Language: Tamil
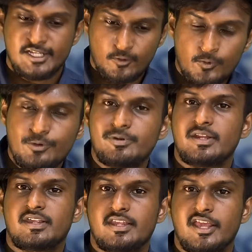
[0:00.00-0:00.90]
நீங்கள் கொண்டு
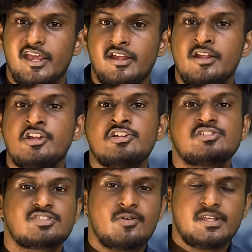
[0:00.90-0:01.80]
போயிருக்கீங்க
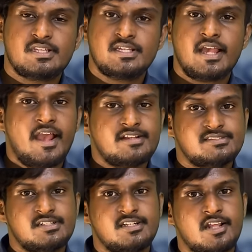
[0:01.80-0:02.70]
ஸோ இது
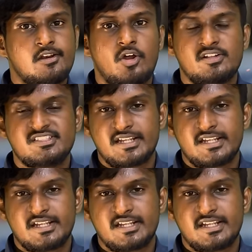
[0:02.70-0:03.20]
ஆக்சிடென்டல் லான்ச்